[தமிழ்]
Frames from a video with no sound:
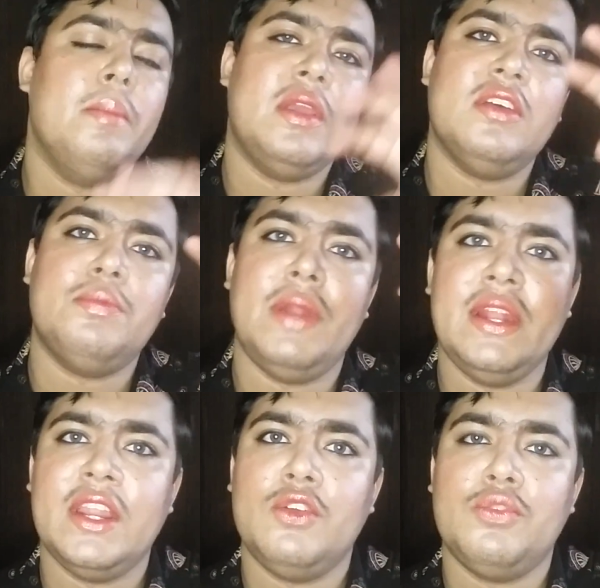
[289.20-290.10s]
பிகாஸ்
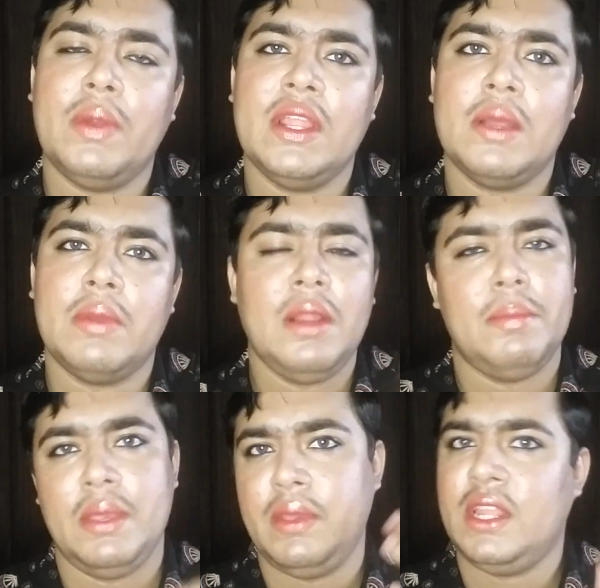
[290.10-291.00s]
பிளெண்டர் யூஸ் பண்ணிங்க அப்படின்னா
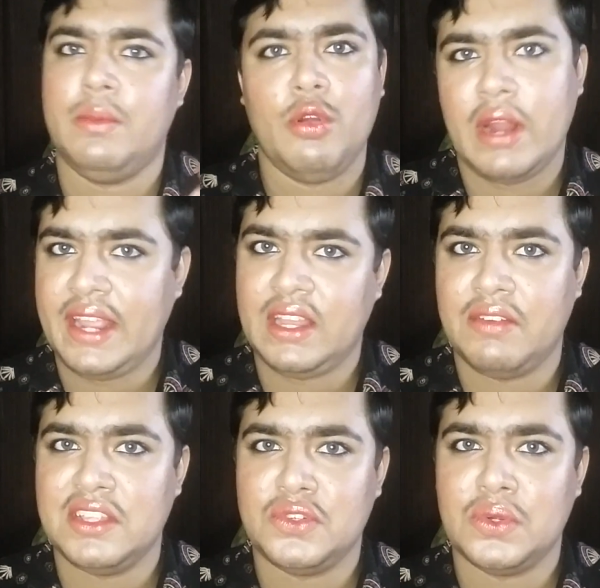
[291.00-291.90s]
பிபி கிரீமும் ஒரு லைட்
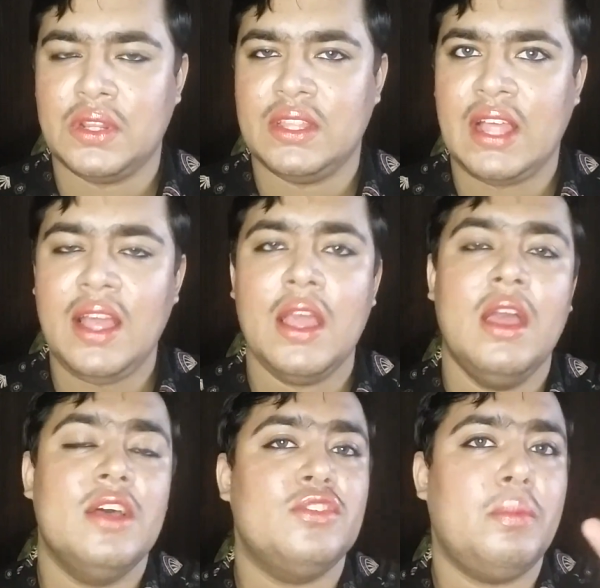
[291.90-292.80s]
கவரேஜ் கொடுக்குறது தான்
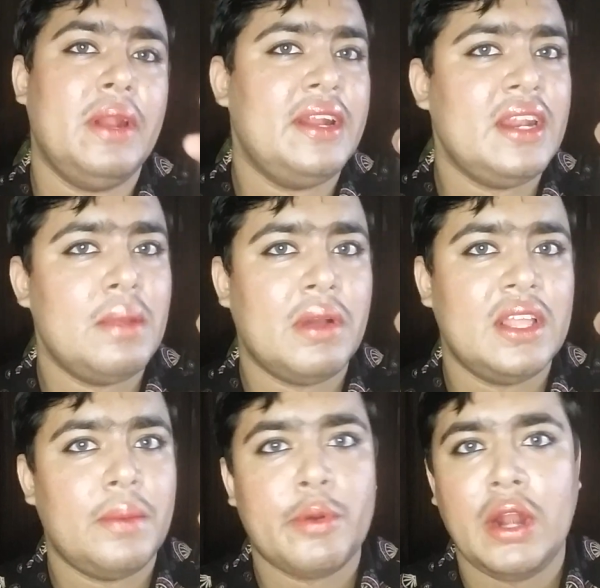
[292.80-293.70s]
ஸோ பிளெண்டர் நமக்கு
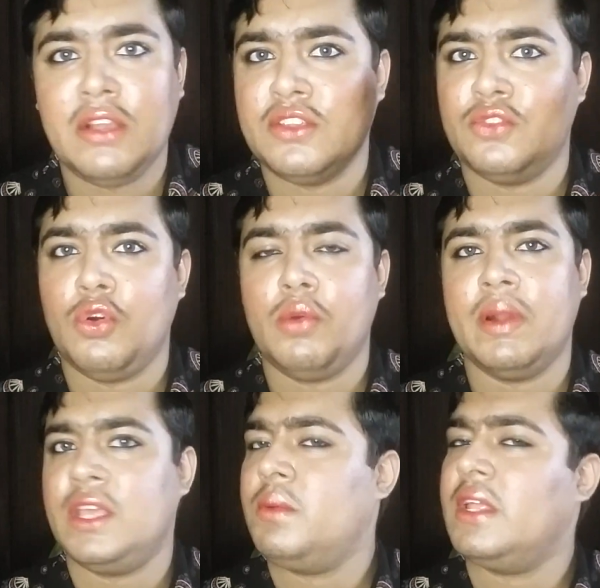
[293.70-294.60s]
அதில் ப்ராடக்ட் கொஞ்சம் சோக்
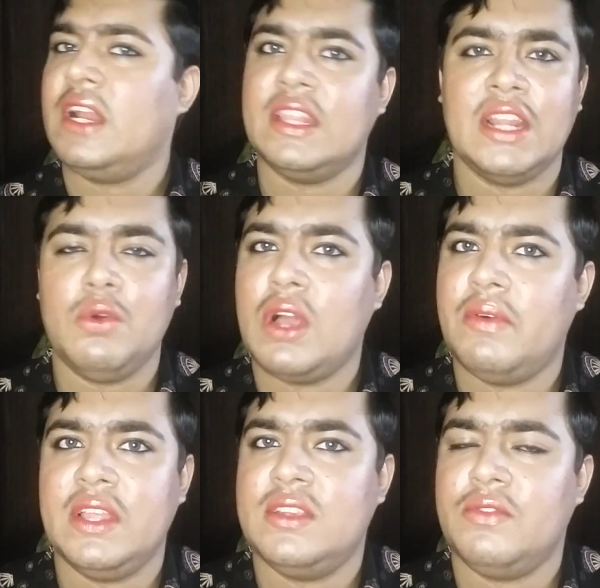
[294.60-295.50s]
பண்ணிக்கணும் அதனால் அந்தளவுக்கு
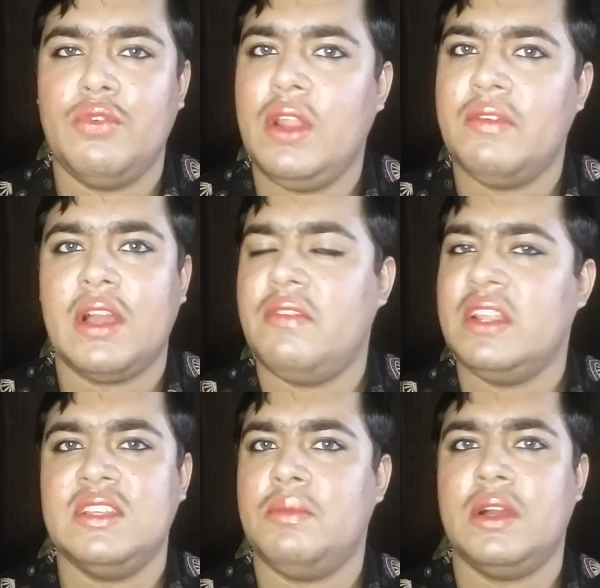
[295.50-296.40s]
கவரேஜ் ஃபுல்
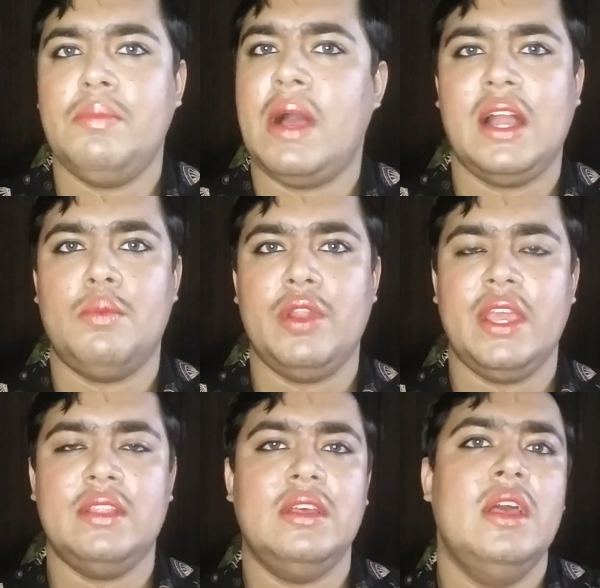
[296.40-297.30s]
கவரேஜ் நமக்கு பார்க்க
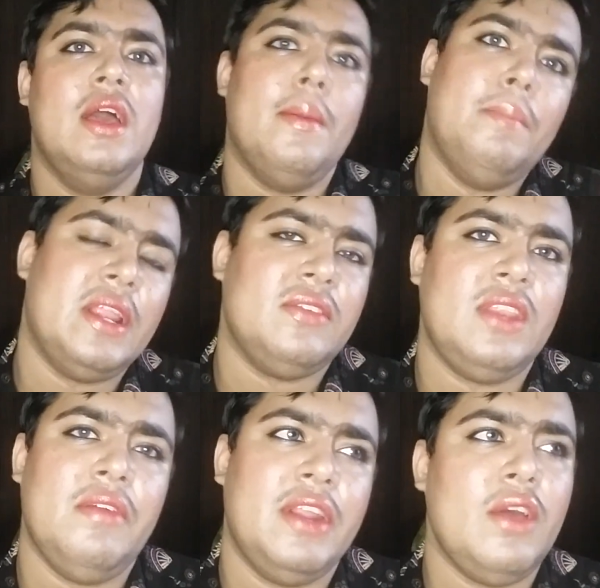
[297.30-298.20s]
முடியாது
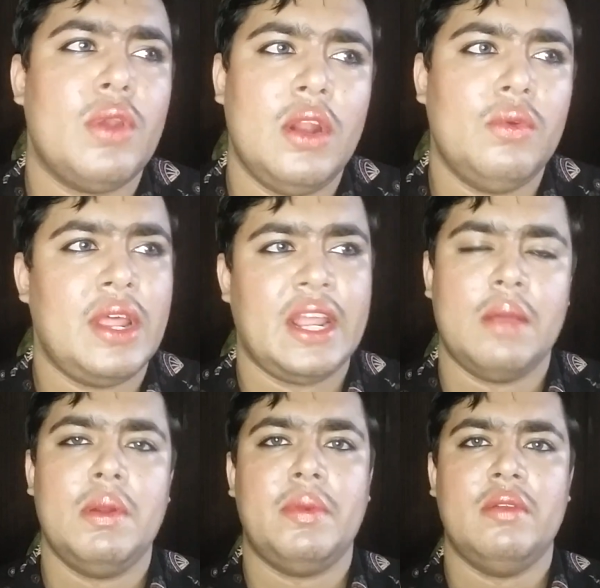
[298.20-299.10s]
ப்ரெஷில் வேண்டாம் ஓரளவு நான்
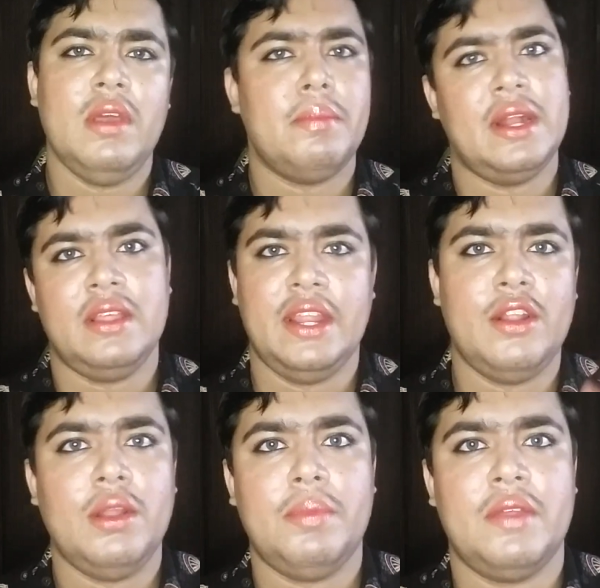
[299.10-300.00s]
ரெக்கமெண்ட் பண்ணுவேன் பட்
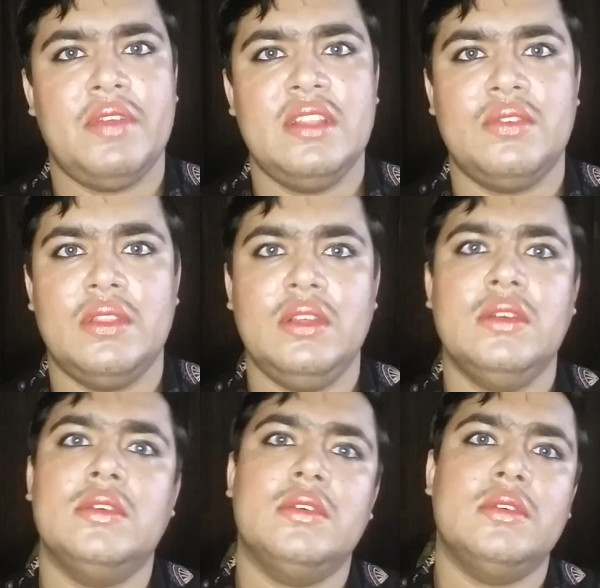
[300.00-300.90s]
என்னோட ப்ரெஃபரன்ஸ் வந்து
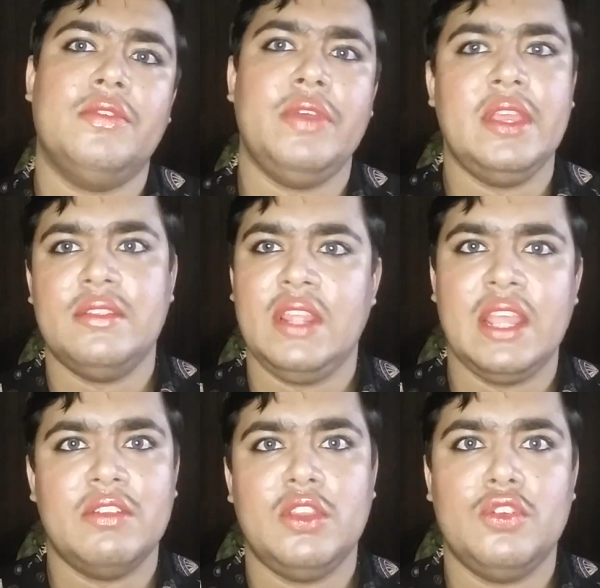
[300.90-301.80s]
ஃபிங்கர்ஸே
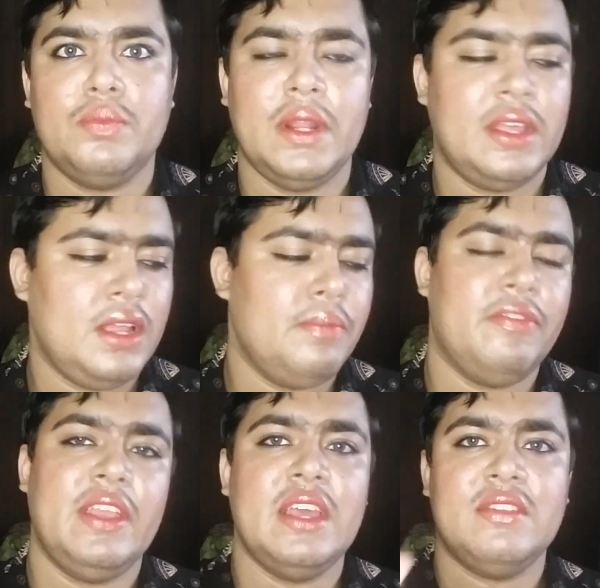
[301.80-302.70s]
நீங்கள் வந்து யூஸ் பண்ணிக்கிறங்க
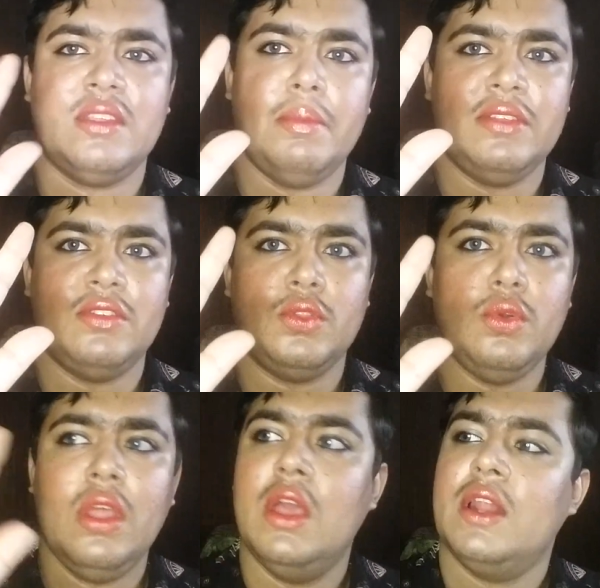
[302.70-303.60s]
ஃபிங்கர் இஸ் த பெஸ்ட்
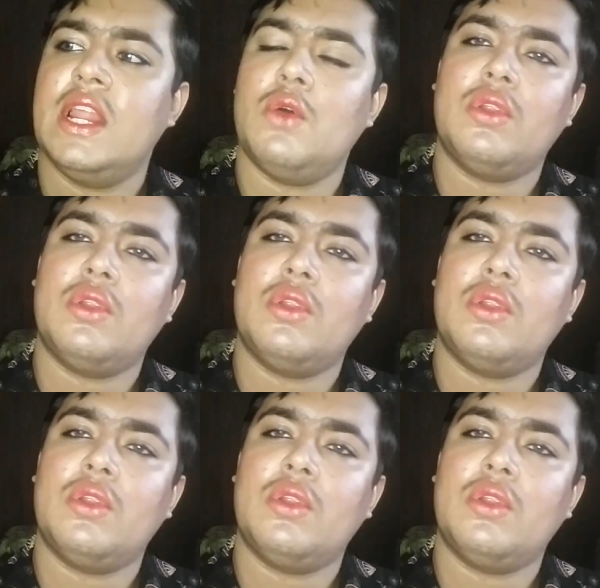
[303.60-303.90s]
தூல் நல்ல